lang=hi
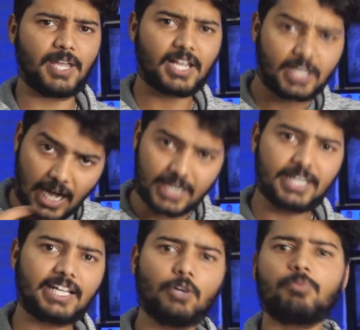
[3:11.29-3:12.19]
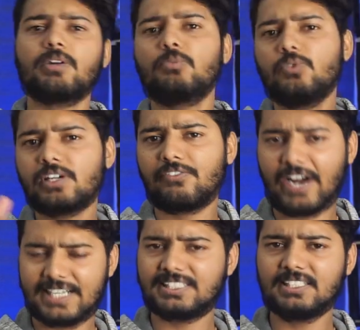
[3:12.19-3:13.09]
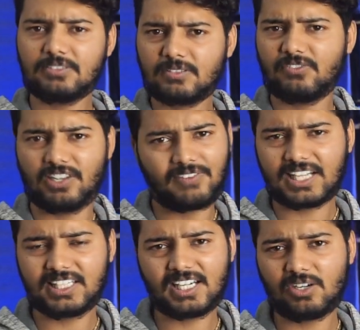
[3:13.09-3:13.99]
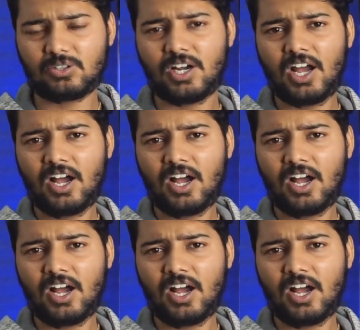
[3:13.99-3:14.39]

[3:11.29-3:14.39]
में एक गाने के ऊपर मूवी का फाइट सीन फिल्मा दिया और